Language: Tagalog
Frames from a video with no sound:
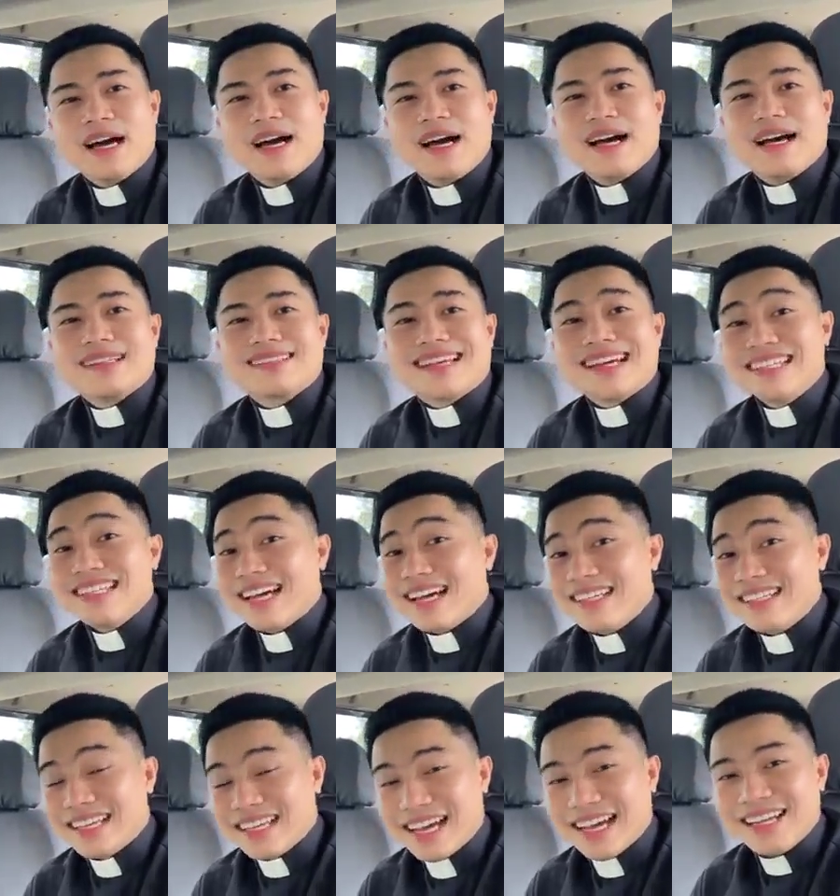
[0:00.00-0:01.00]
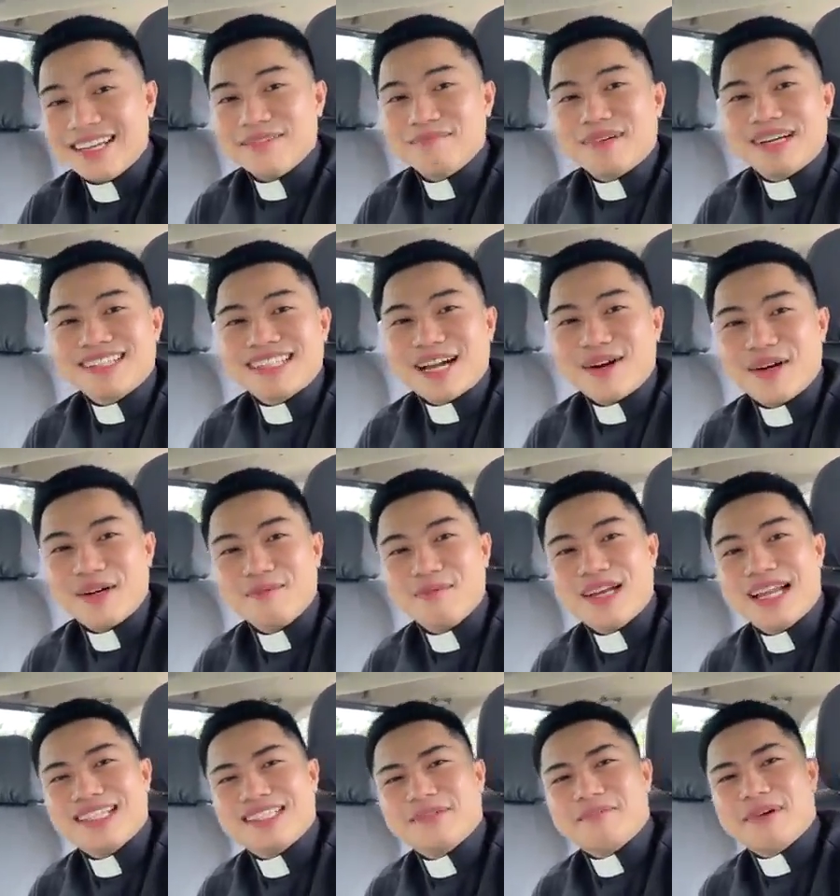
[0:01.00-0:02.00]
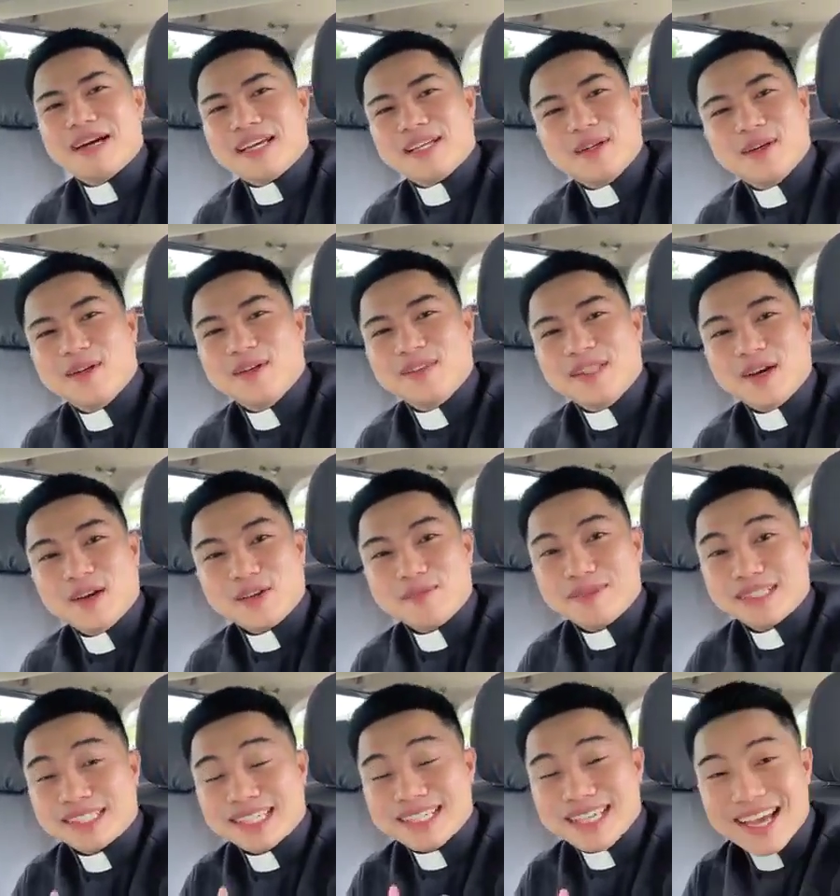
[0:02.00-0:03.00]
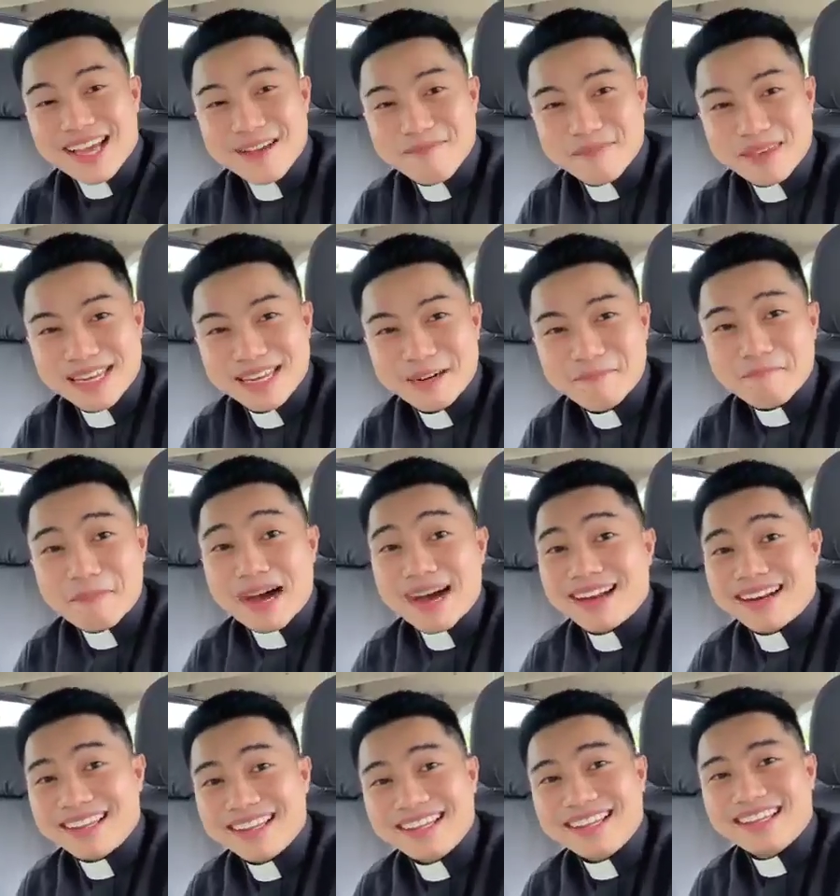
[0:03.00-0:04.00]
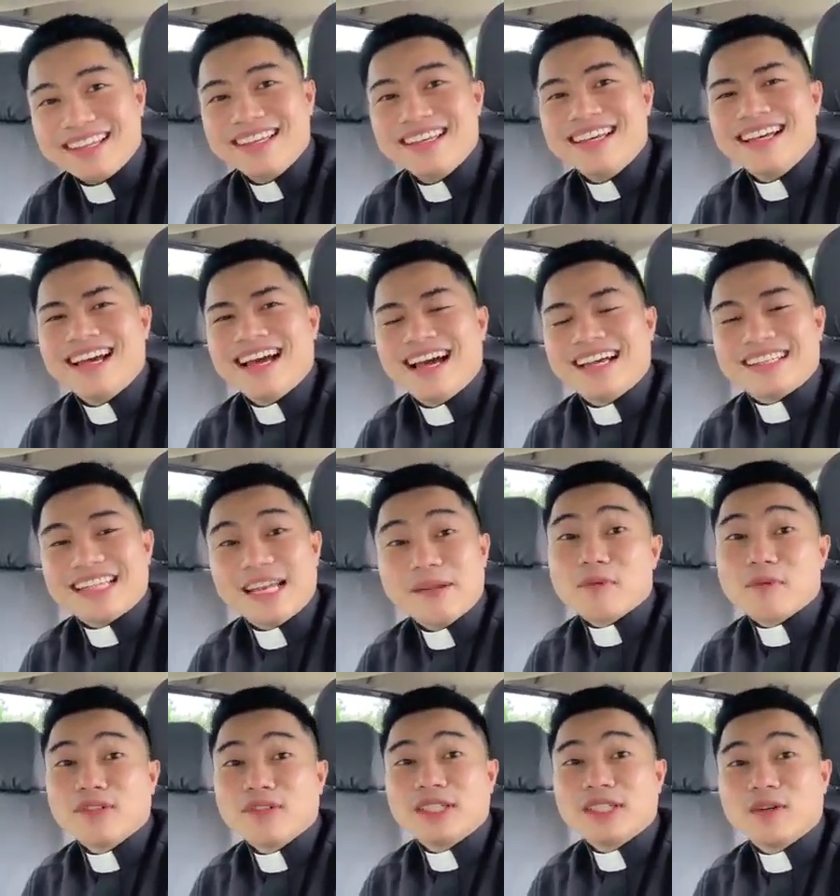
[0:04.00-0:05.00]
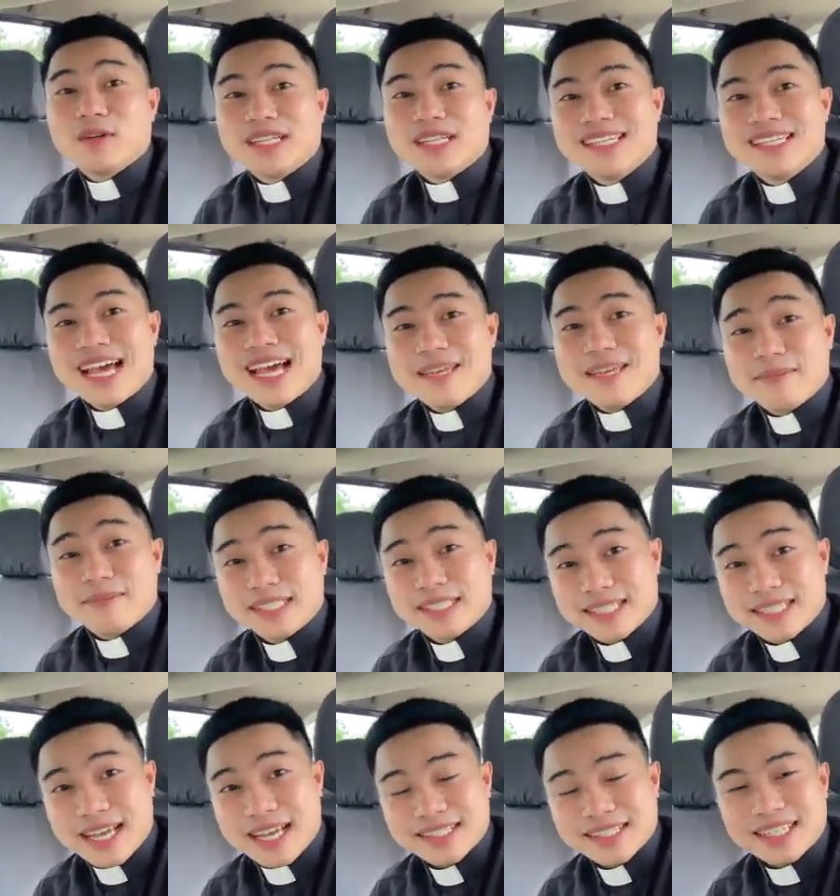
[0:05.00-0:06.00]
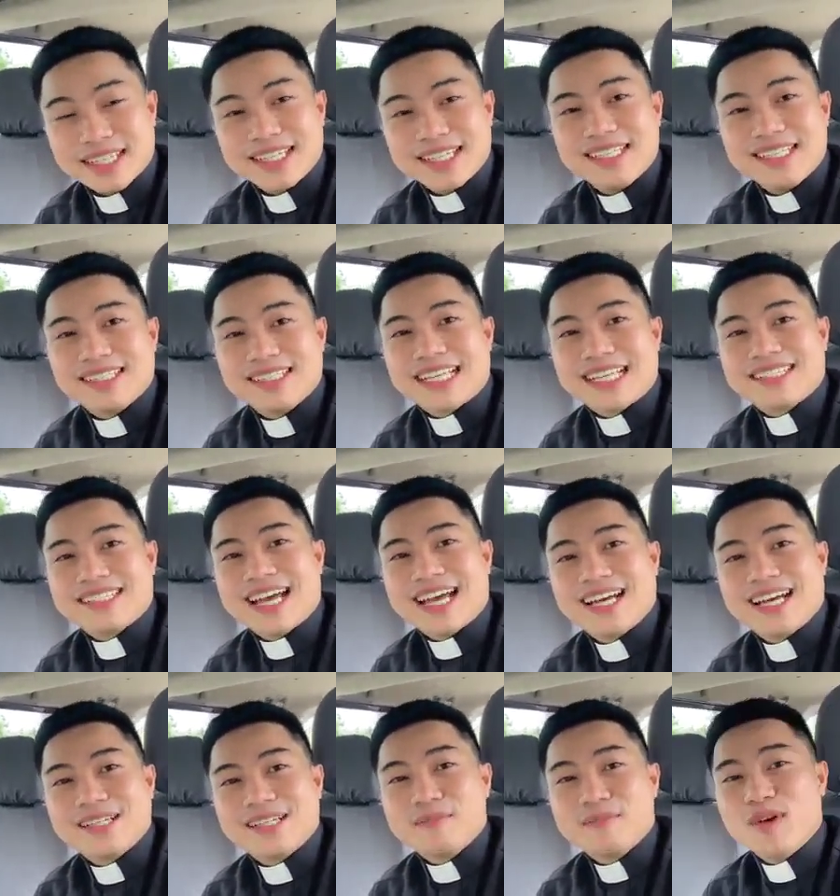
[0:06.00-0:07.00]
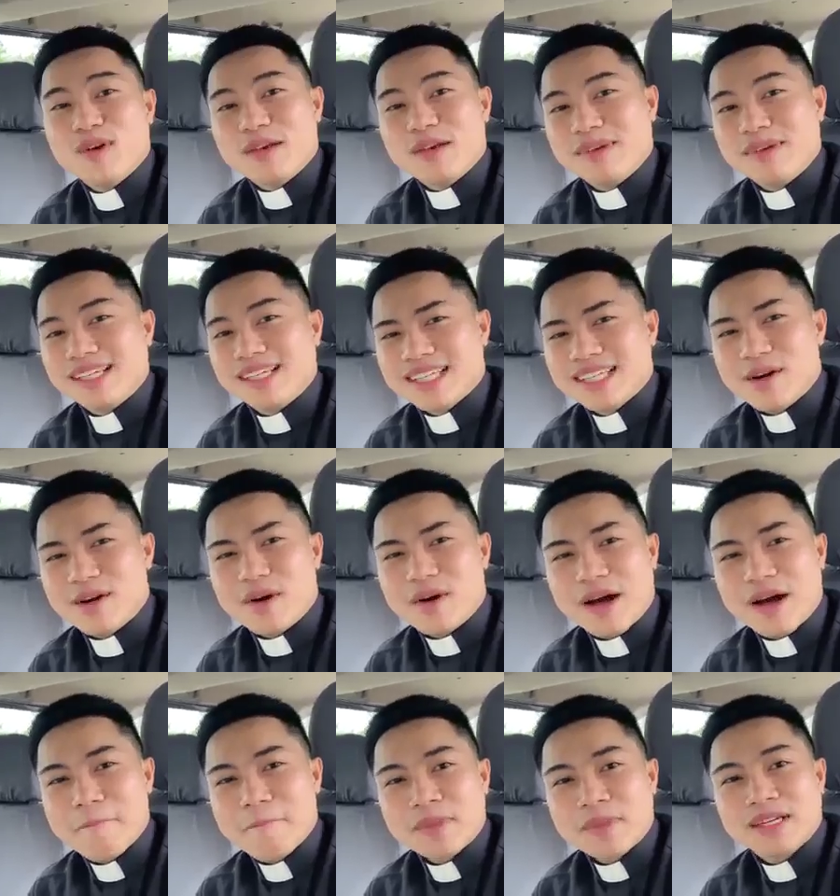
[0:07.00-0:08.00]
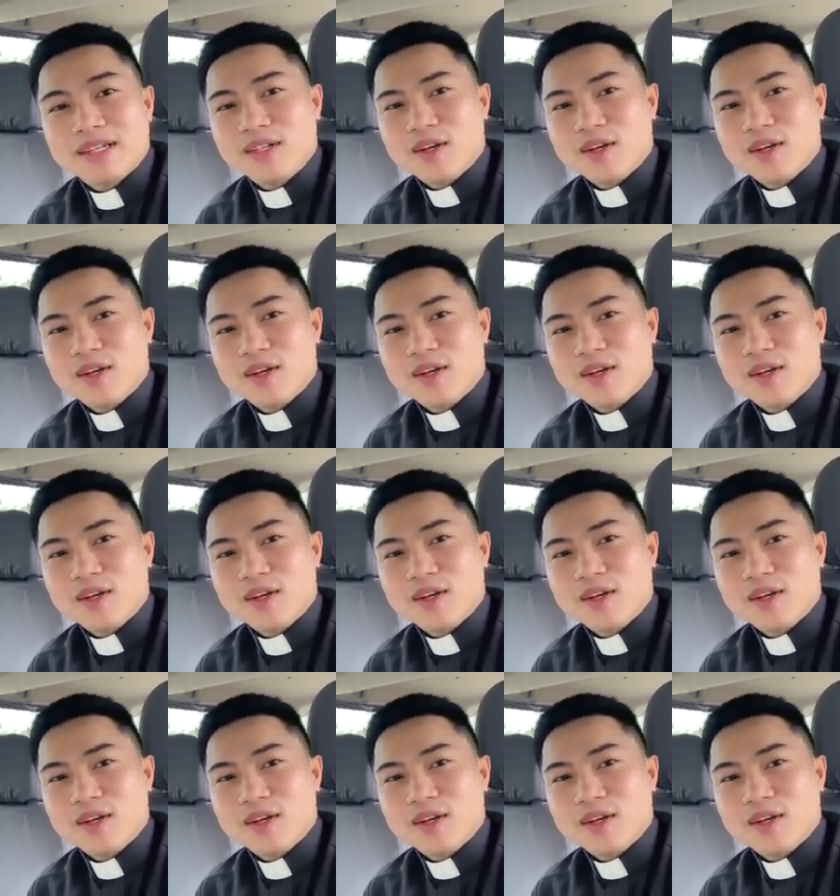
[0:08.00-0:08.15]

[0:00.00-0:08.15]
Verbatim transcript: At kanya-kanya yan ang pagtawag mula sa Panginoon. Ako'y masaya bilang pari at alam kong si Corina ay masaya sa kanyang tatahaking buhay may asawa.